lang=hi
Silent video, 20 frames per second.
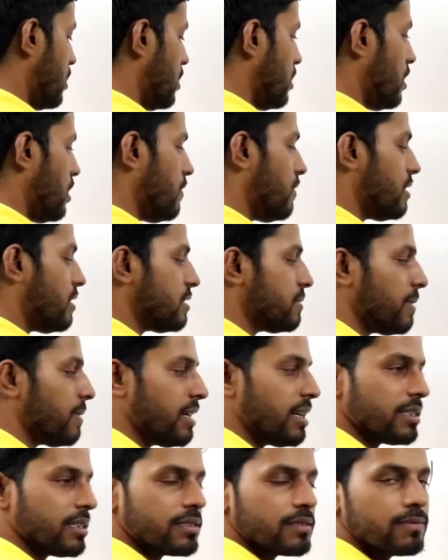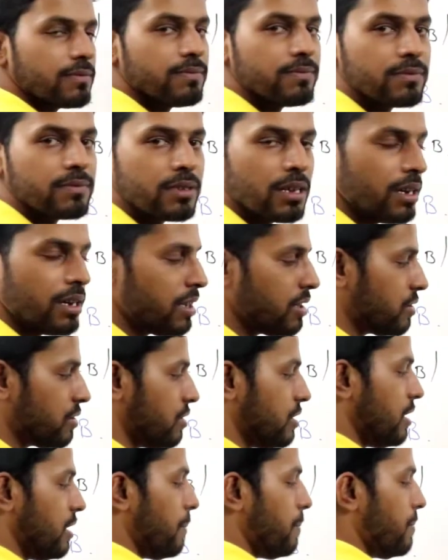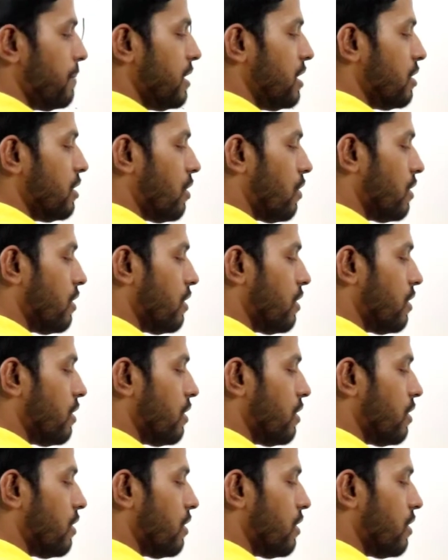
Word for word: रिवर्स बायस तो ये पी